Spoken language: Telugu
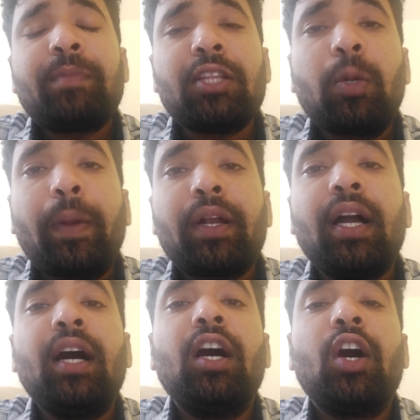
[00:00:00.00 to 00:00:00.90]

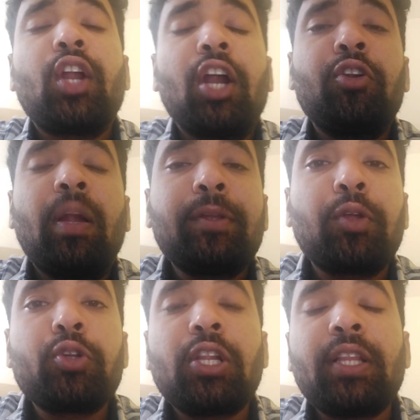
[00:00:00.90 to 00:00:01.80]
దాంతోపాటుగా రానున్న పది
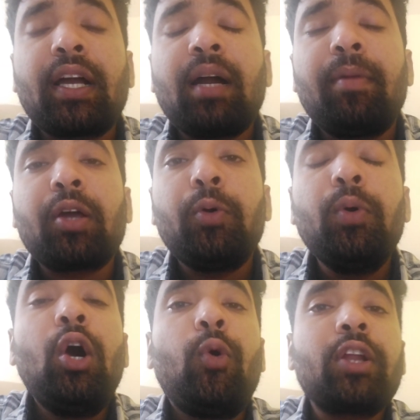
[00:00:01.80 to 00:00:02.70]
రోజుల దాకా మనకు
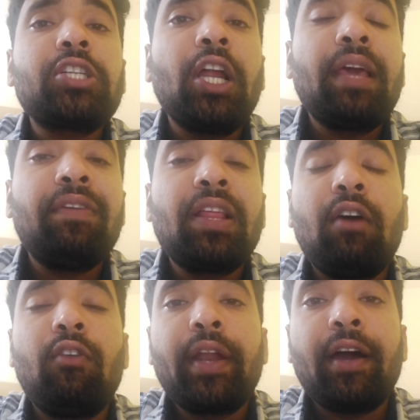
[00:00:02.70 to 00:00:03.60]
వర్షాలు ఏ విధంగా
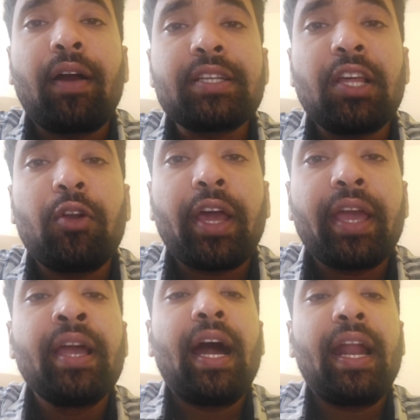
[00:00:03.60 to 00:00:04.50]
ఉండే అవకాశాలు ఉన్నాయి
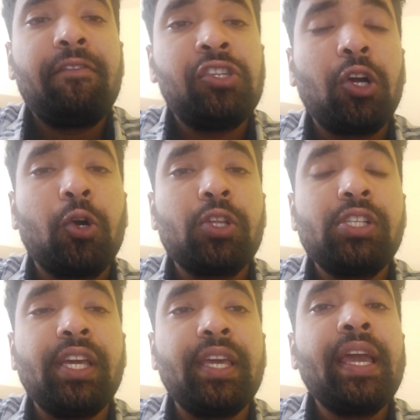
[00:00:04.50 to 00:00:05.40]
అన్న విషయం
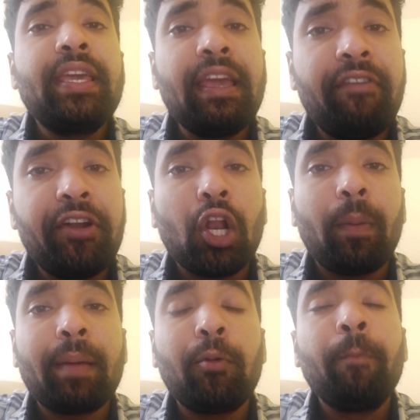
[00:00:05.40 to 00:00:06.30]
గురించి ఈ వీడియోలో
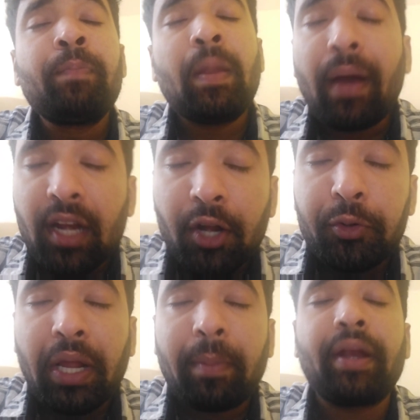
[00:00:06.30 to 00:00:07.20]
మనము
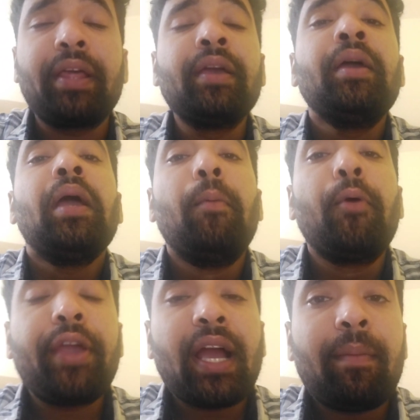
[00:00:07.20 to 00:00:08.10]
మాట్లాడుకుంటామండి
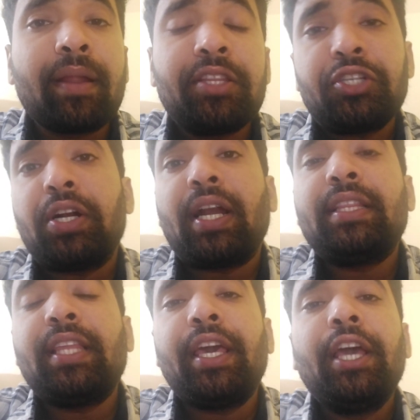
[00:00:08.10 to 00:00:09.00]
ముఖ్యంగా మనం
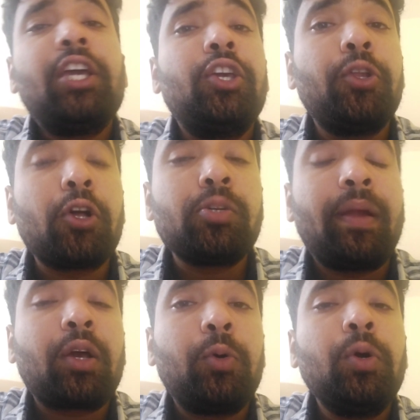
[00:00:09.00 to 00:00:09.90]
తీసుకున్నట్లయితే ఈరోజు
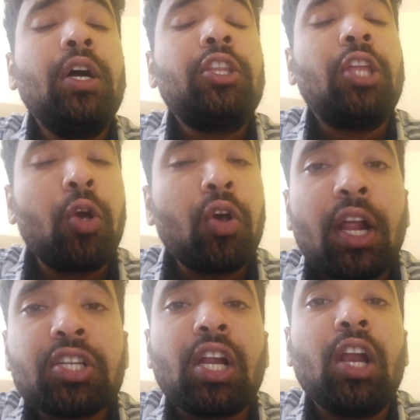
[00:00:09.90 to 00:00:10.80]
మనకు తెలుగు
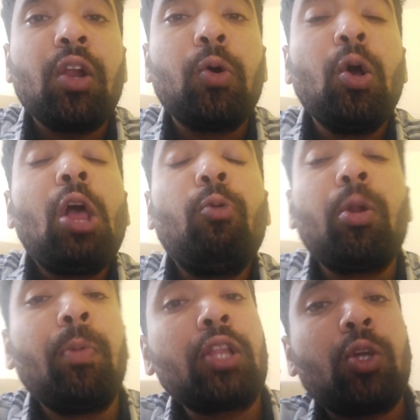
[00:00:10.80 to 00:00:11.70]
రాష్ట్రాల్లో
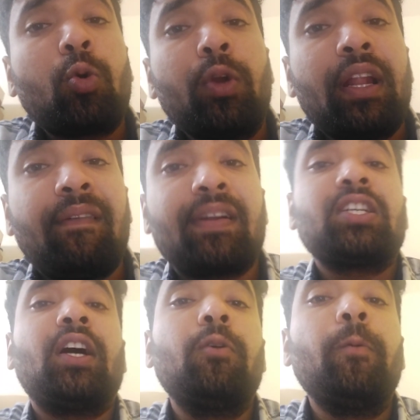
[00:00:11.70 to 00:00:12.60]
ఉరుములతో కూడిన
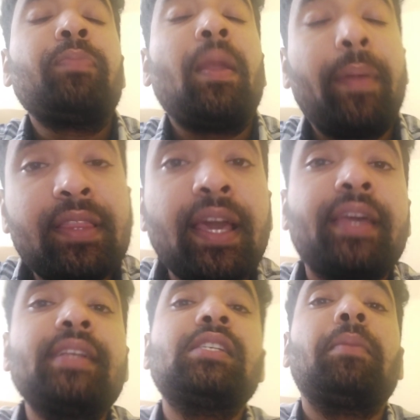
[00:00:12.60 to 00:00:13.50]
వర్షాలు
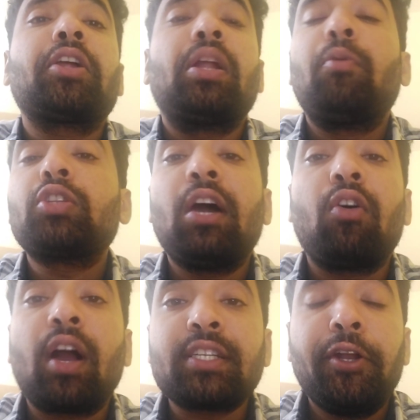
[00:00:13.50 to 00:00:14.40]
ప్రత్యేకించి మనకు నమోదయ్యే
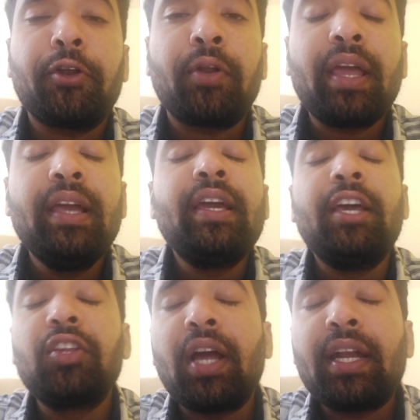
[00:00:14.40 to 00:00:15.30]
అవకాశాలు ఉంటున్నాయి
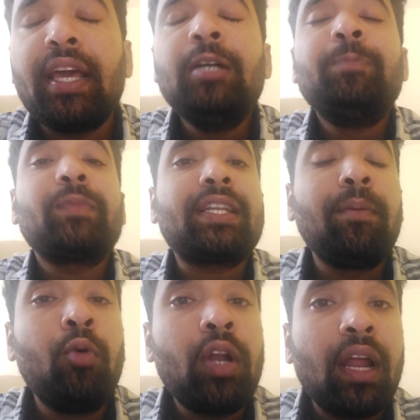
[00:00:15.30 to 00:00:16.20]
ఎందుకంటే గత
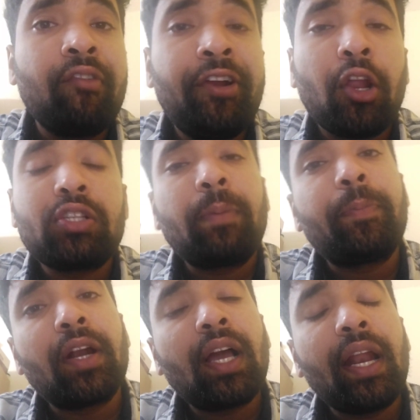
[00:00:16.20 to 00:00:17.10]
మూడు నాలుగు వీడియోలో
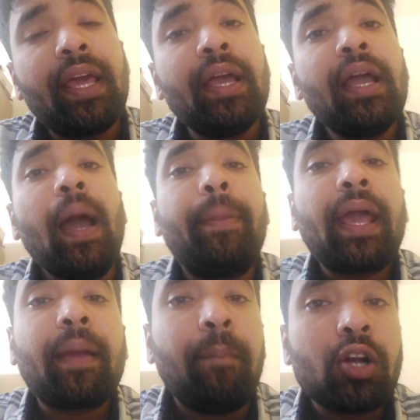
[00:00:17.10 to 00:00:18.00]
చెప్పినట్లుగానే
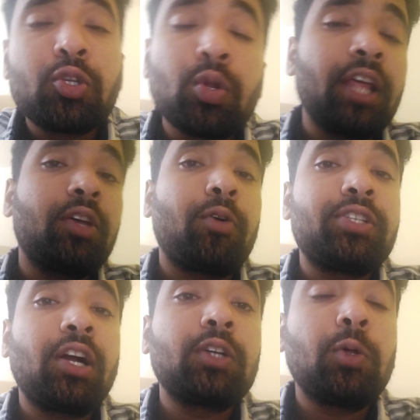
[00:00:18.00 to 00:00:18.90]
బ్రేక్ మాన్సూన్ అనేది
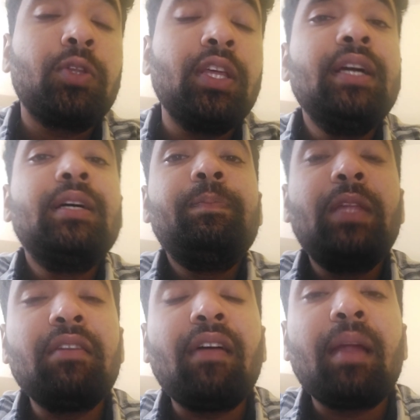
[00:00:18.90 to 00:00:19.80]
కొనసాగుతోంది
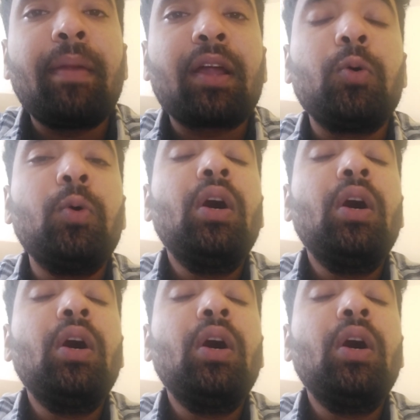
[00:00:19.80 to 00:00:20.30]
దీనివల్ల మనకు